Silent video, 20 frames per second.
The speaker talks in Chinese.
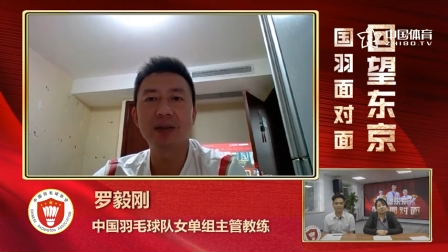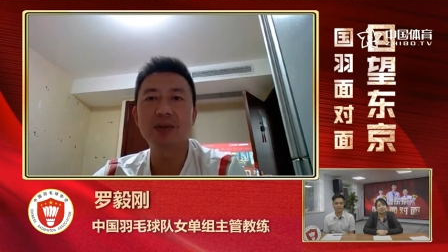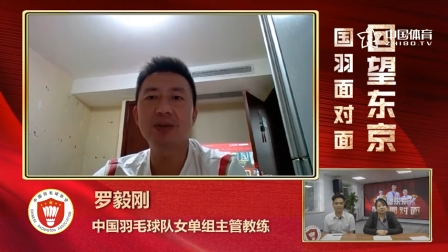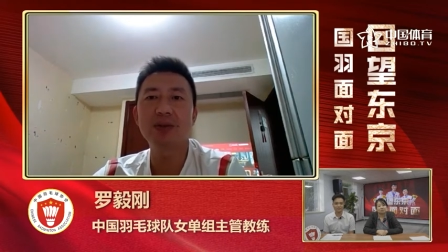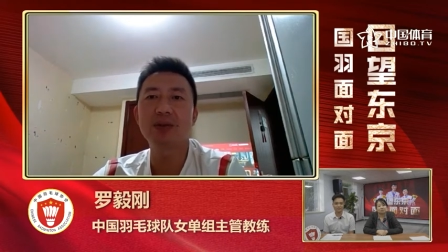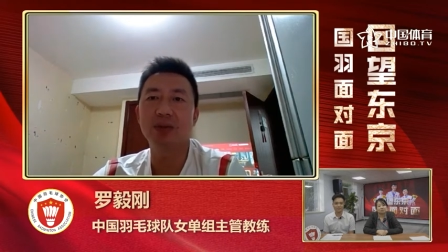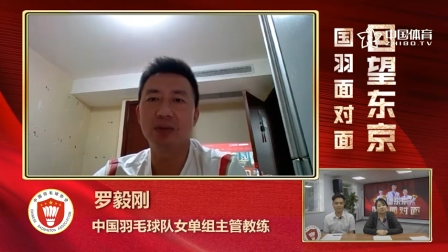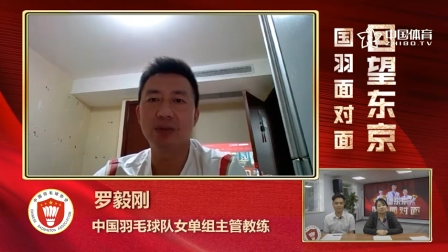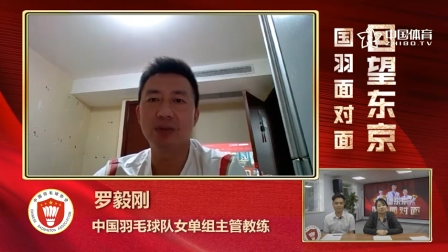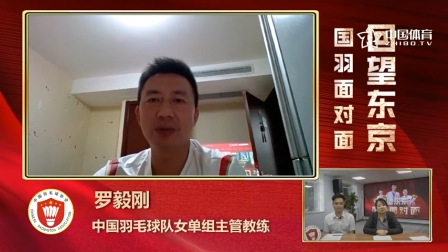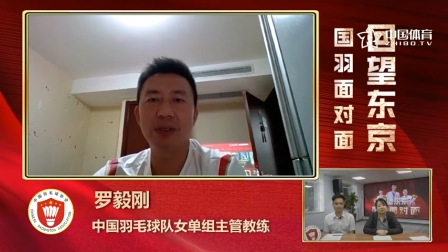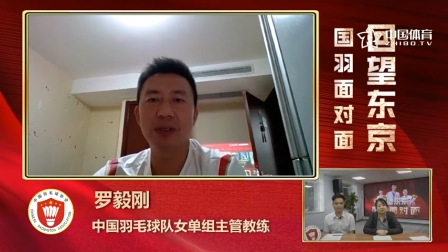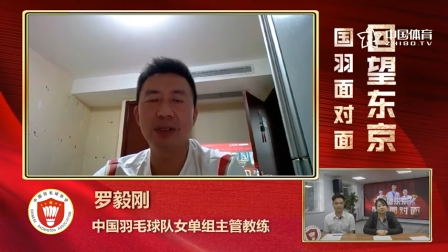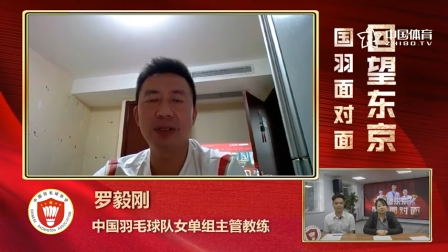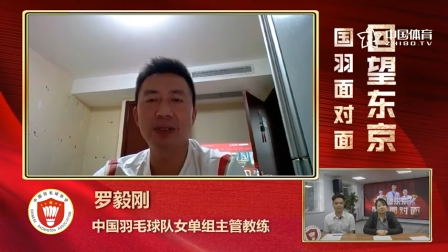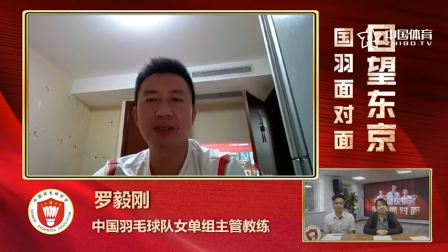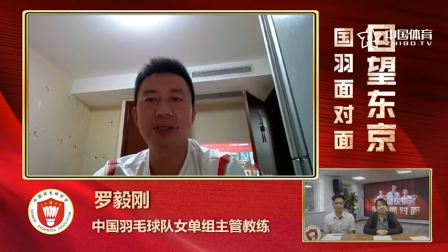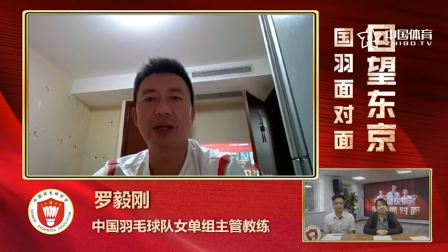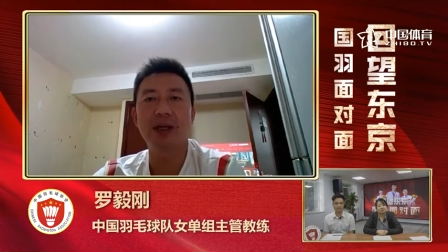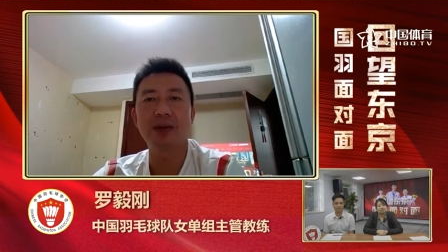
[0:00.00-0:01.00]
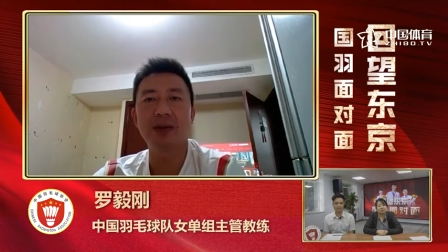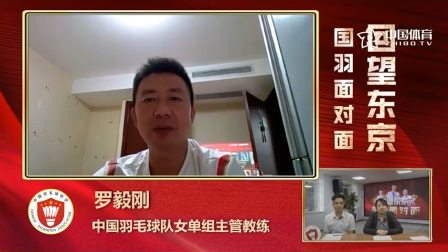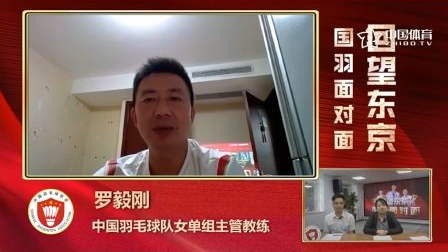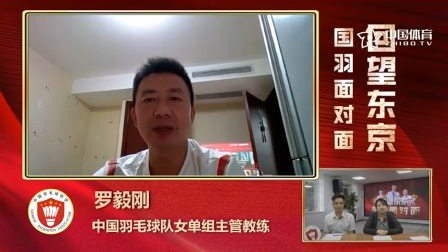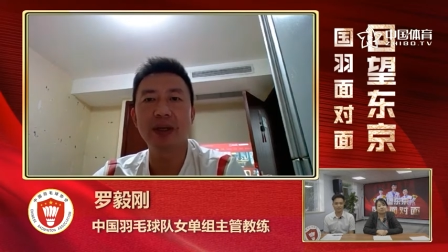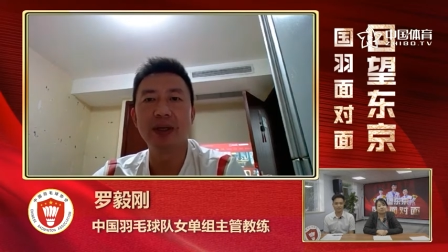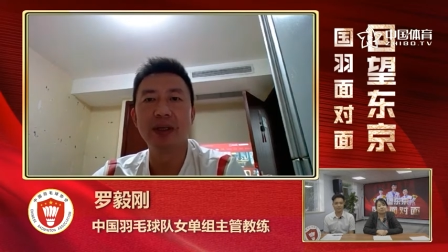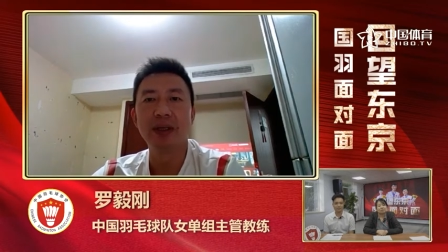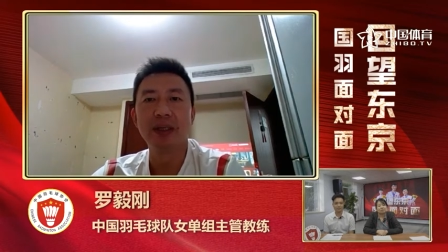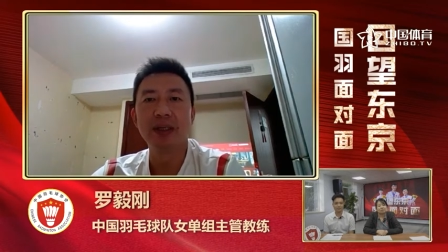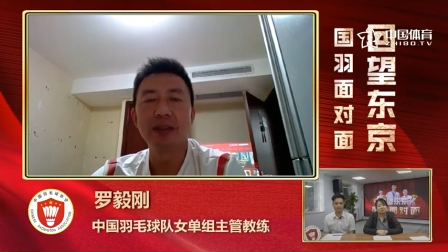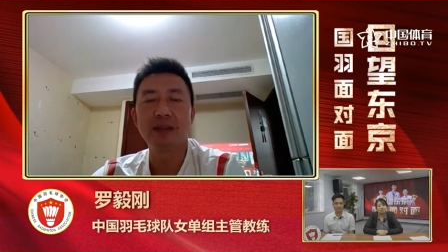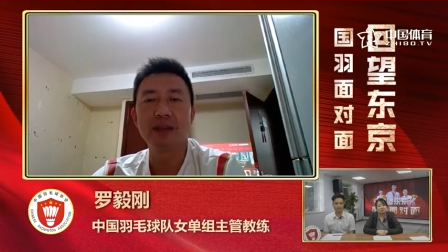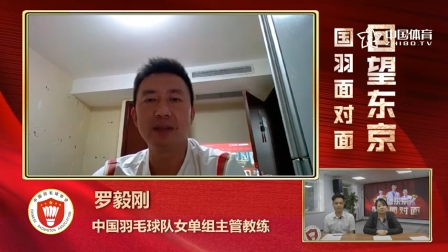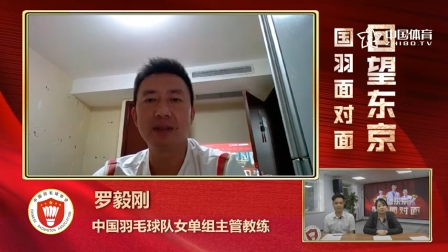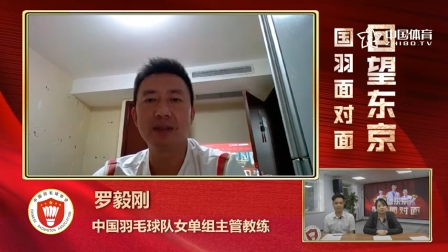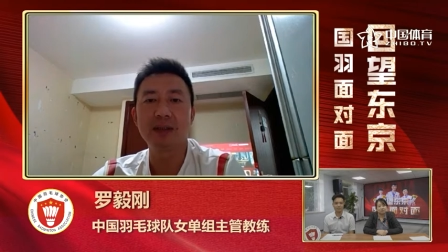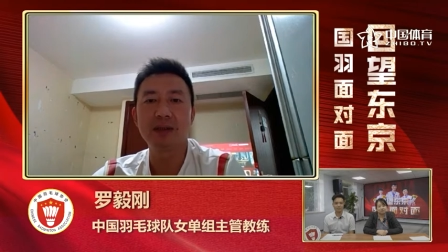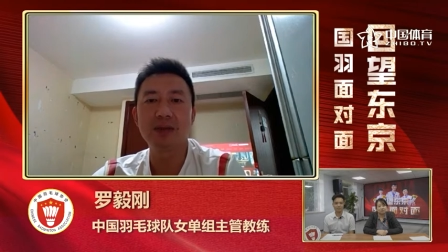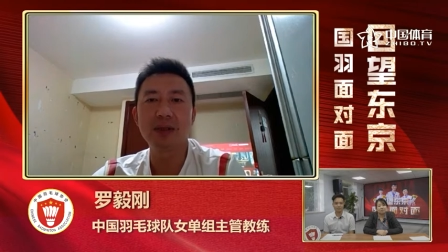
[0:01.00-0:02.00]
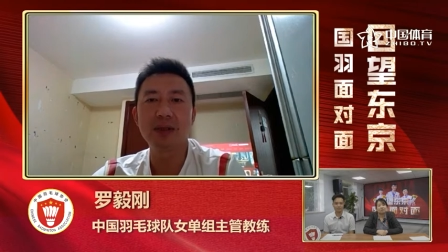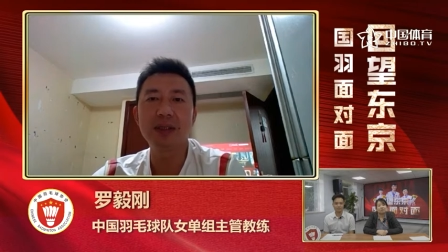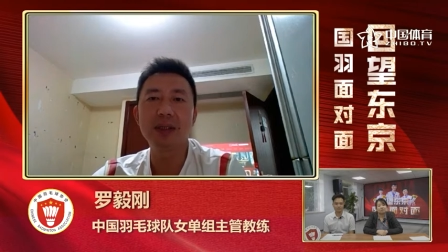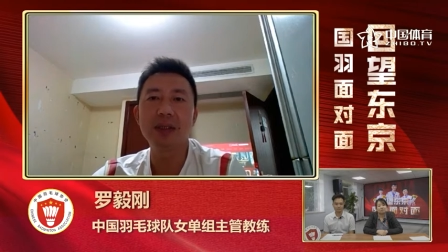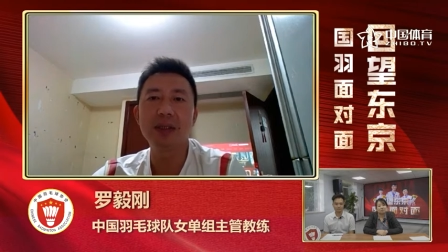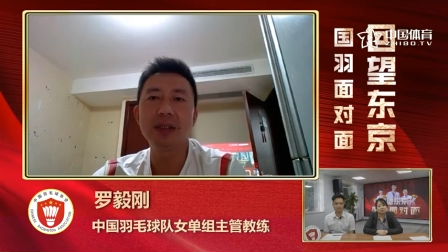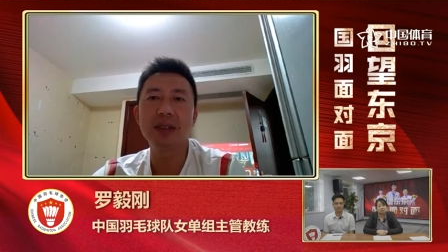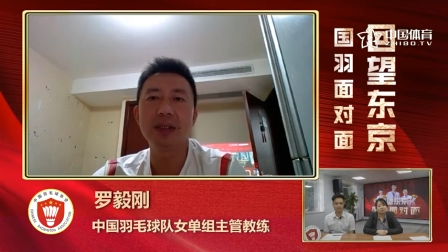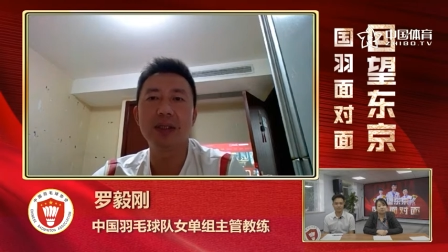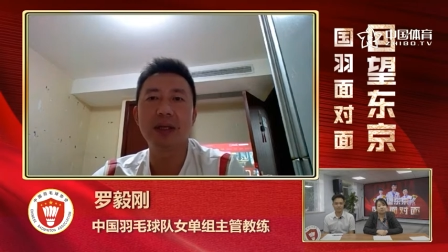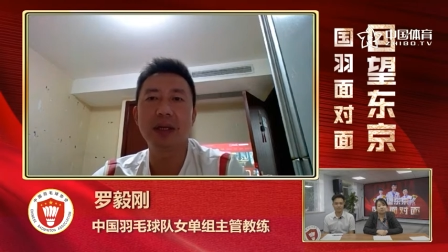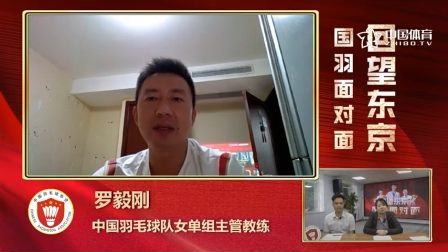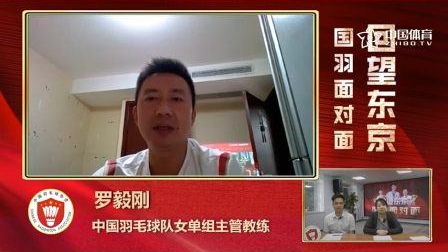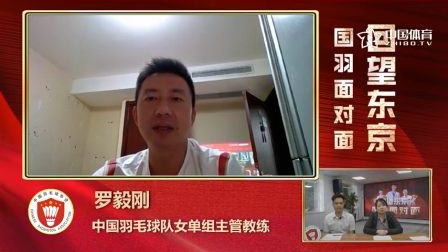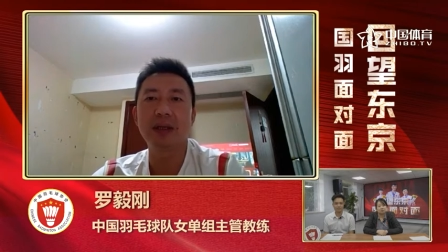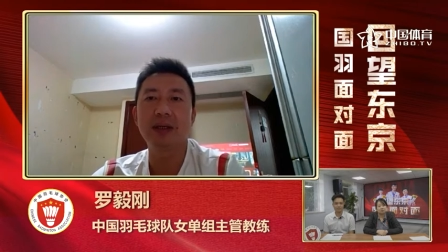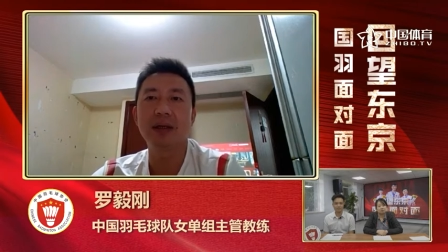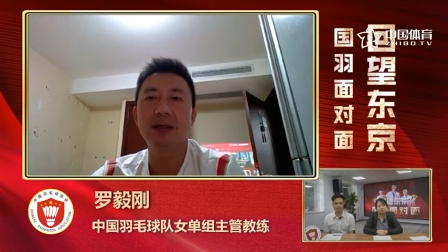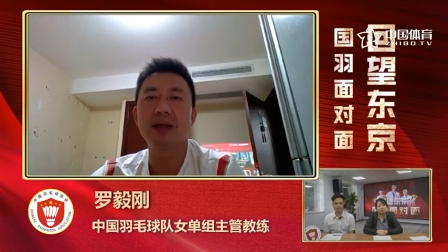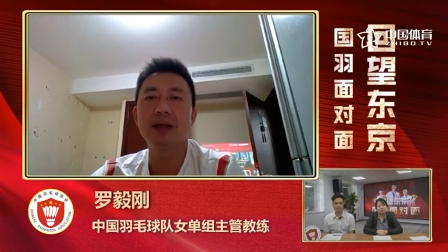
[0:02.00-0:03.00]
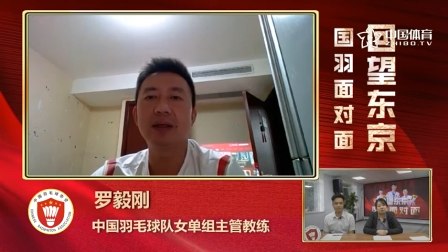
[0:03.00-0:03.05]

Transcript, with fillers: 都属于一个强队，只是最近几年呢，